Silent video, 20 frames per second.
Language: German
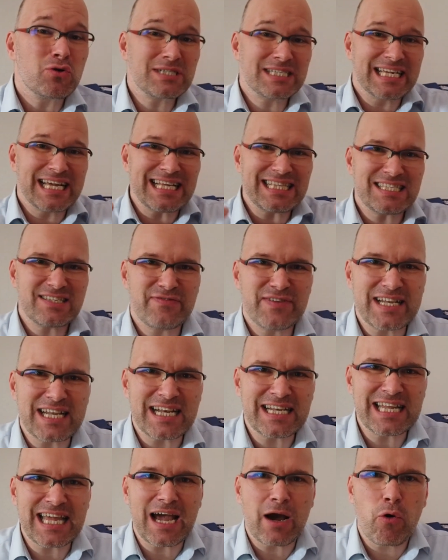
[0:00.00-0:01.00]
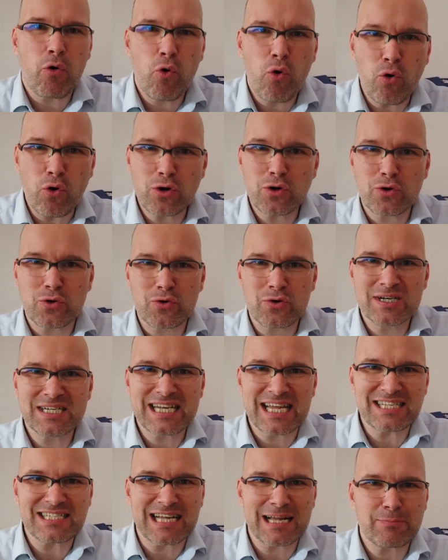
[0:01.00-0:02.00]
und jetzt wieder die Erholung
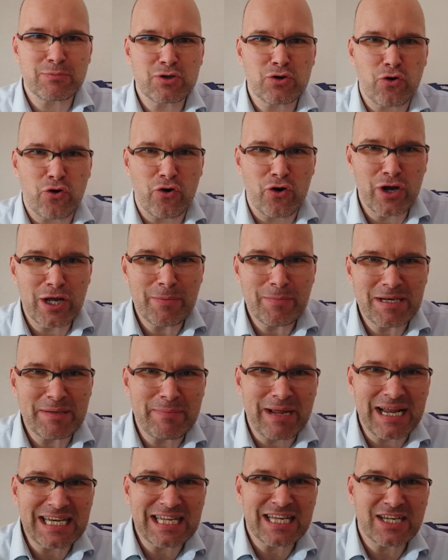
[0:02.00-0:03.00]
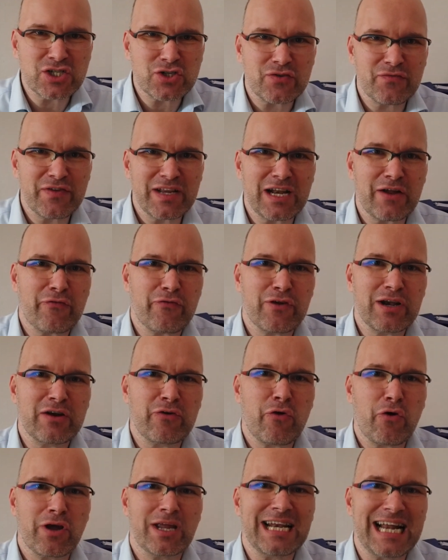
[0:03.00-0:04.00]
und deshalb träumen manche schon wieder
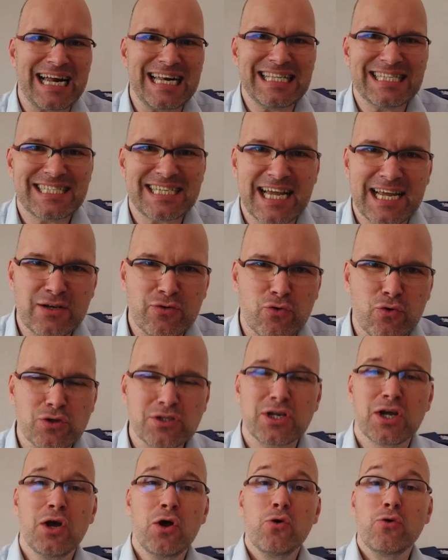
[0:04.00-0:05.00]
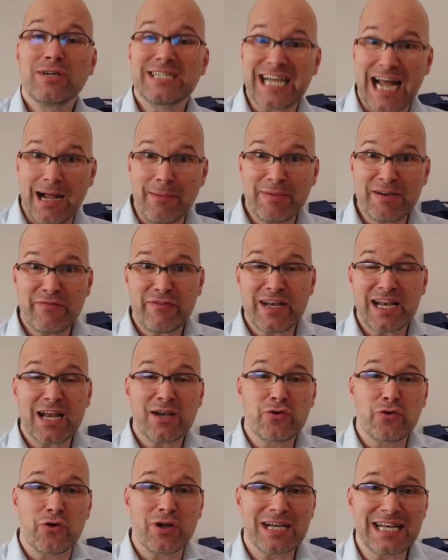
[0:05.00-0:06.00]
von neuen Allzeithochs und damit
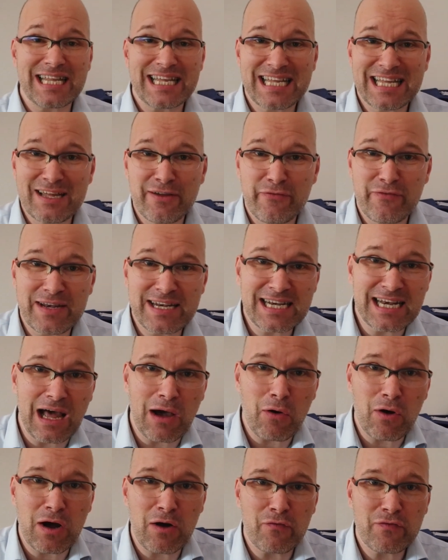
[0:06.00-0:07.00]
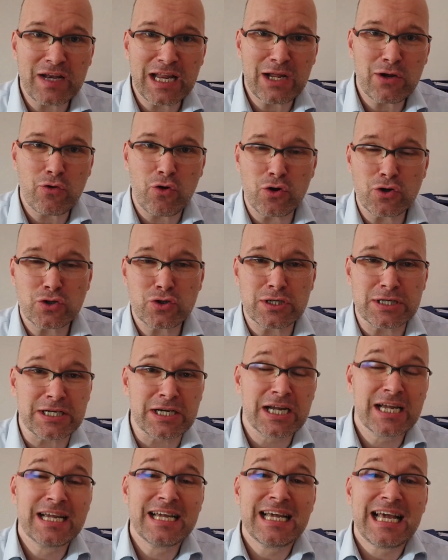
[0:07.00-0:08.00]
wieder deutlichen Gewinnen auch auf den
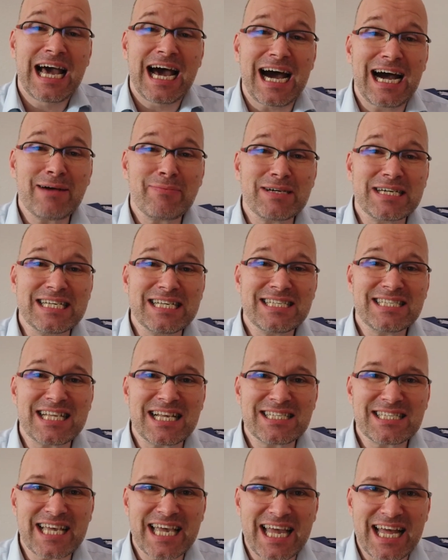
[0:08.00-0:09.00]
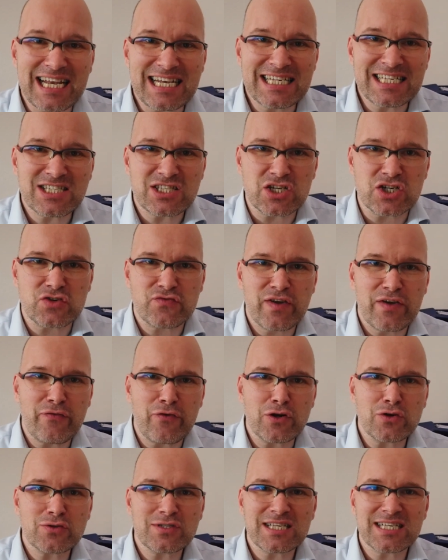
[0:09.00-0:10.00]
Konten. Aber ist das realistisch? Wir
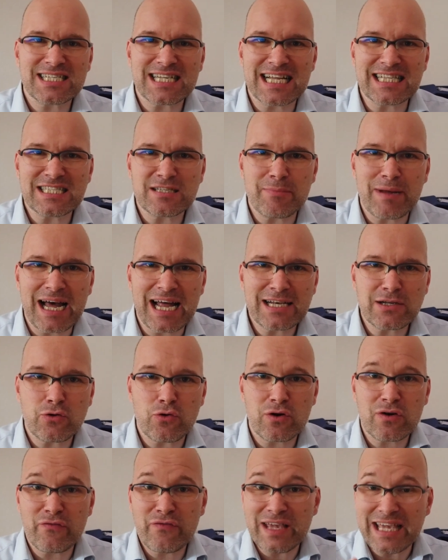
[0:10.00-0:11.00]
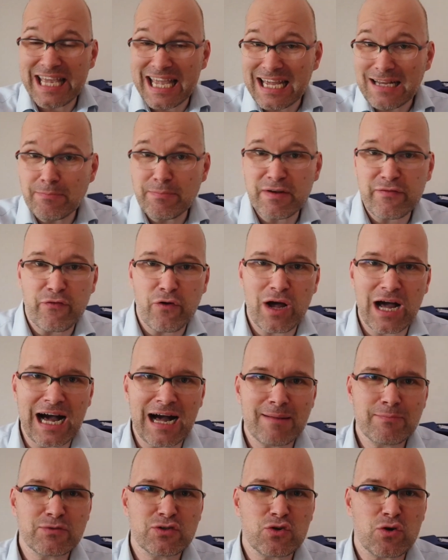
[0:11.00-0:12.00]
wollen uns das Ganze mal angucken, wie jeden
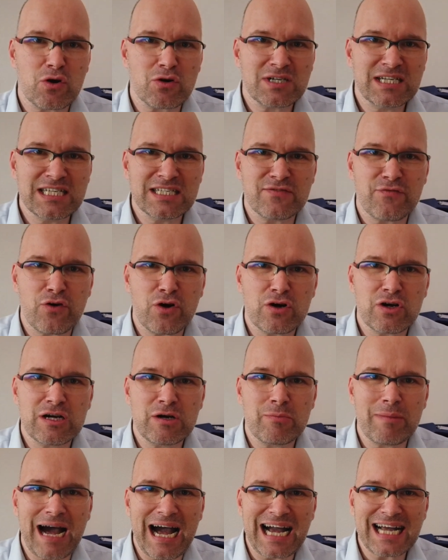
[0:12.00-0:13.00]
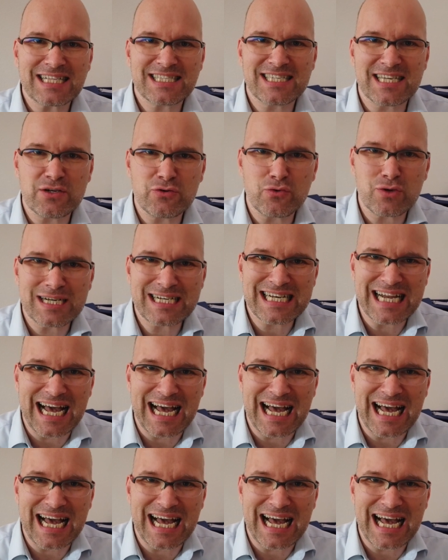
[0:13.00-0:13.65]
Mittwochabend, so auch diese Woche um 18.30